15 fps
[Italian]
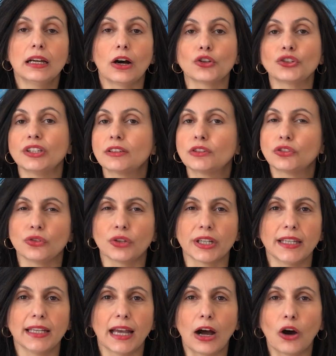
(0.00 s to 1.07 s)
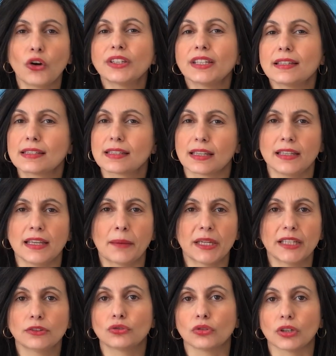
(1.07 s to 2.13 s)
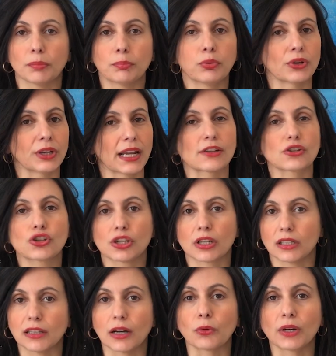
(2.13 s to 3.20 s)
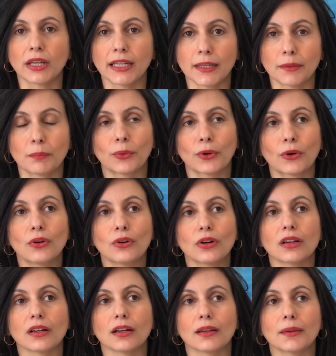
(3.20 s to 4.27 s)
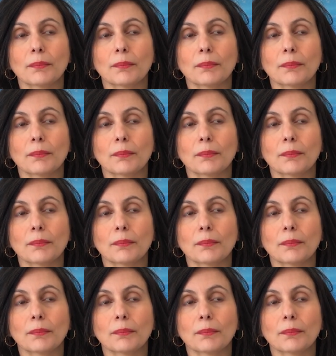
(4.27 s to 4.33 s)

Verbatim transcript: ogni teoria, ogni insegnamento che può nascere da un libro, eh,